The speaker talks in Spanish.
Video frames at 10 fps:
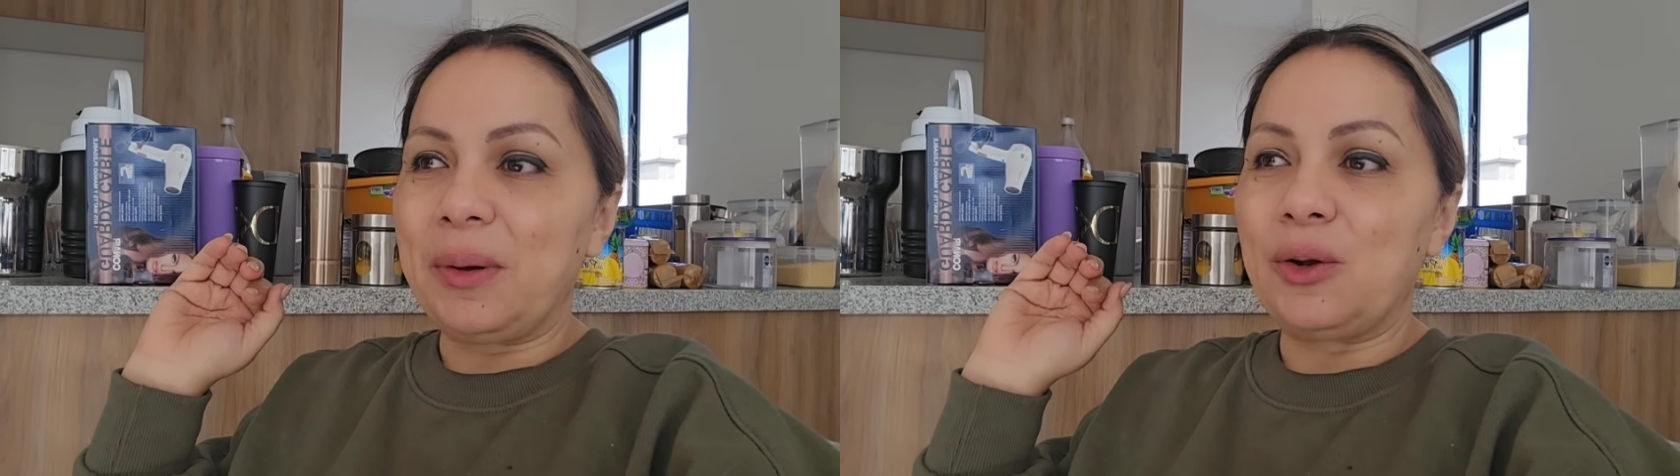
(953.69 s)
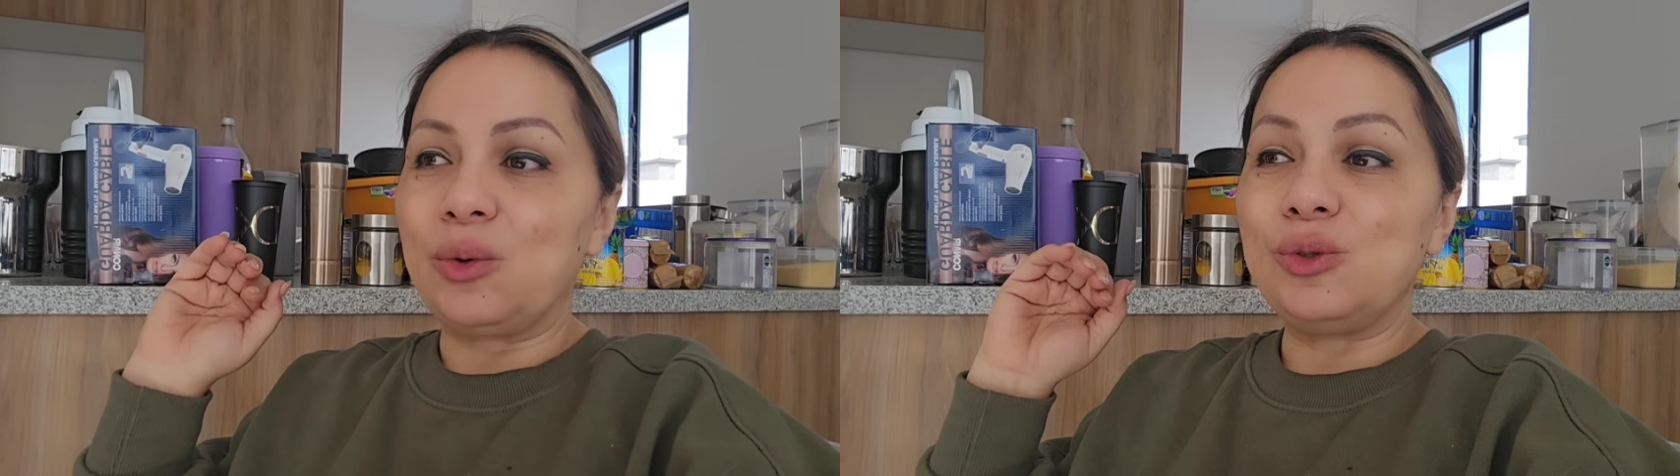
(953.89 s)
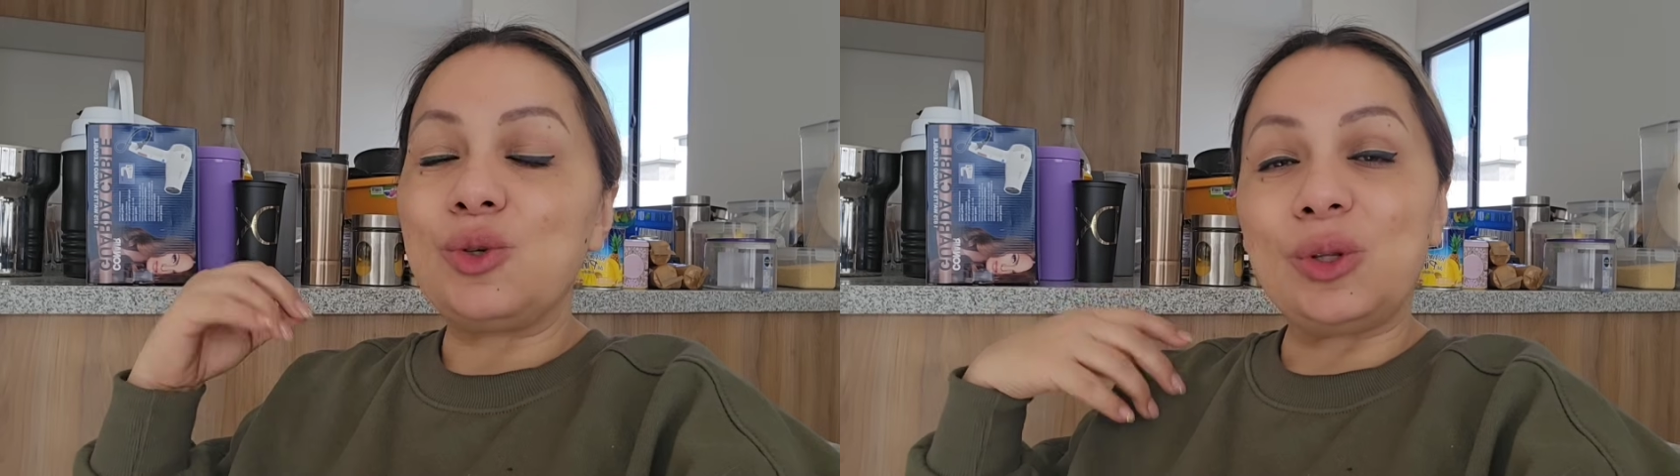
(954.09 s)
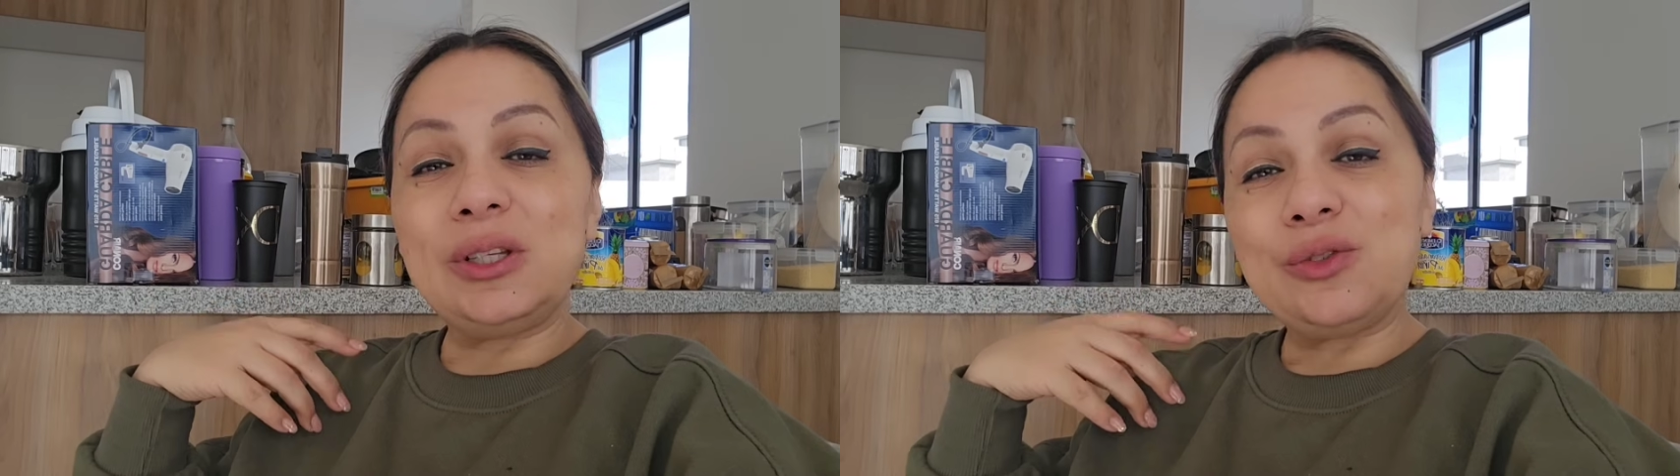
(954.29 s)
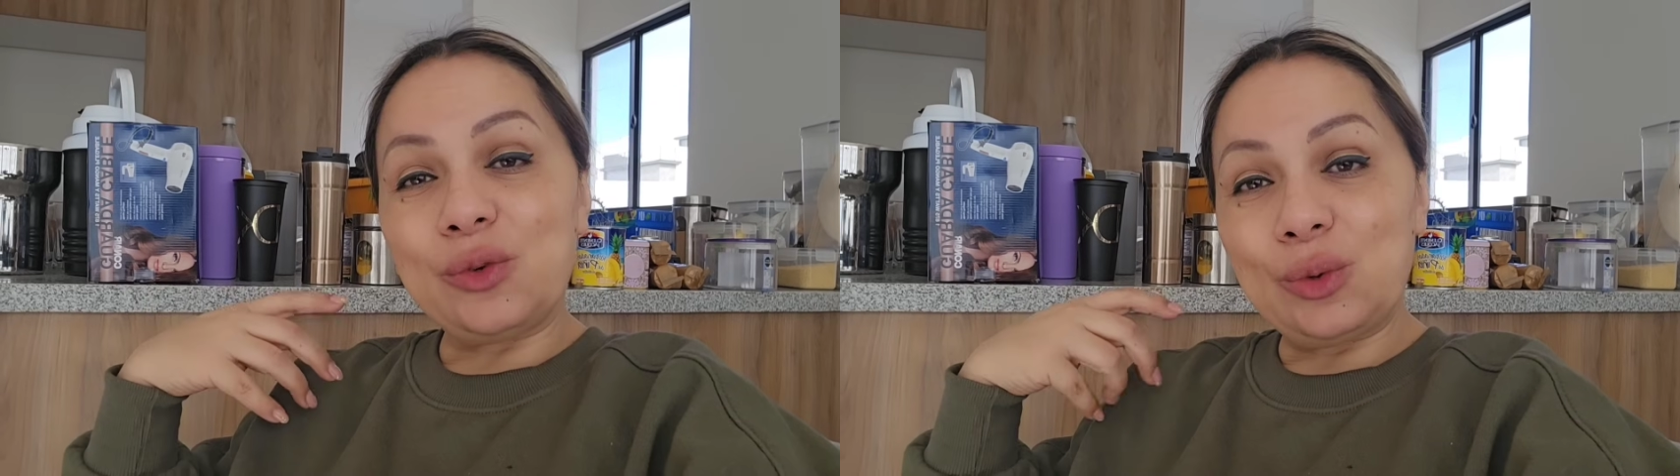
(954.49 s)
pero yo
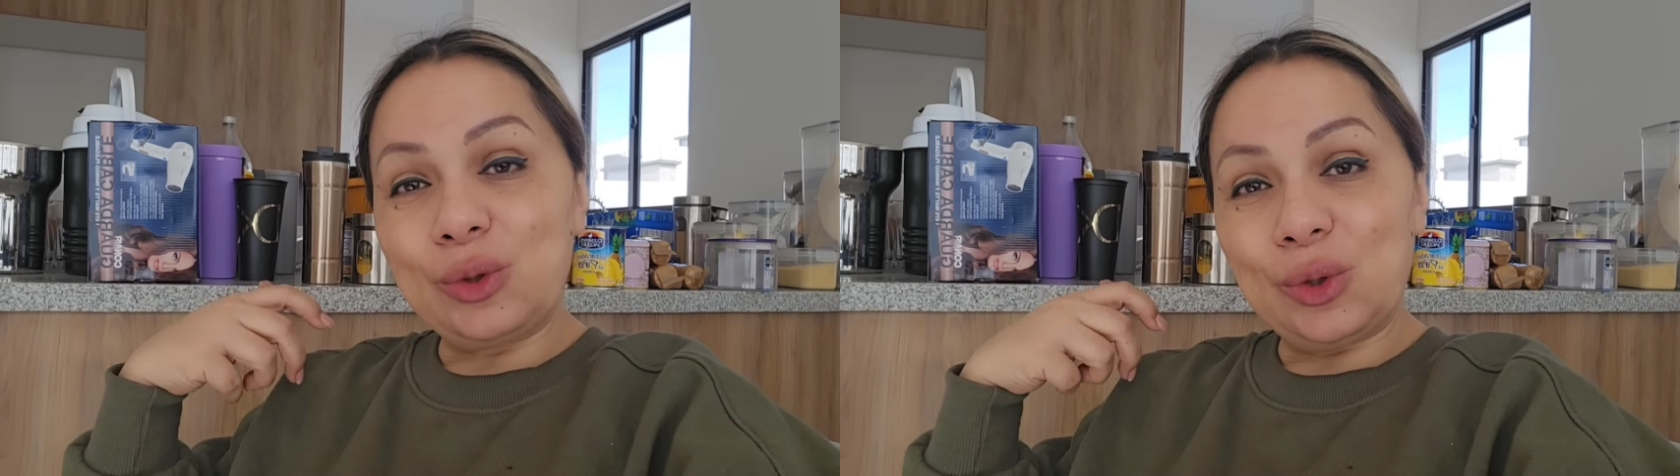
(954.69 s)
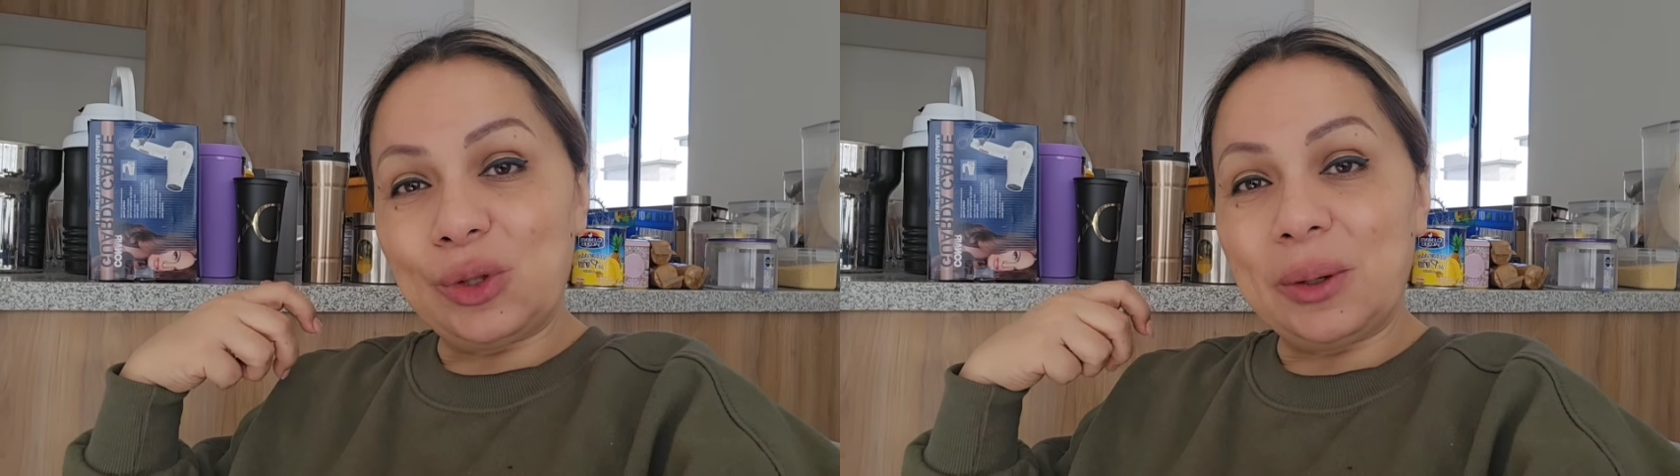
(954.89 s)
disfruto,